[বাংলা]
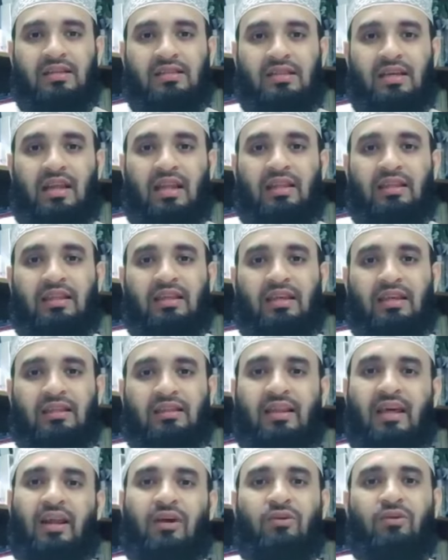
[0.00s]
সালাতে
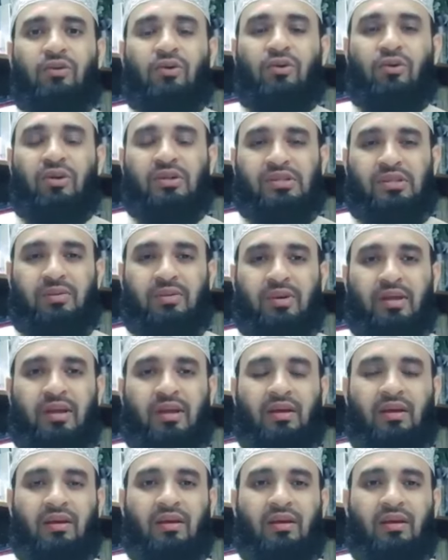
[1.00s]
তাড়াহুড়ো করা যাবে না